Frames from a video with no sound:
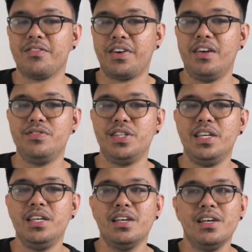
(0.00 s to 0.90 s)

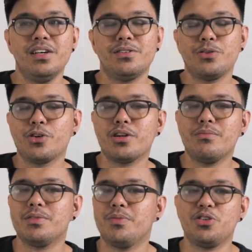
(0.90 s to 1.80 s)
5G, siguro
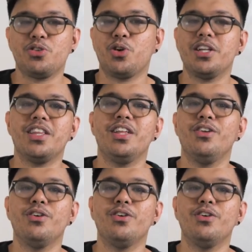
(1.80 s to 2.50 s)
mas masyashorten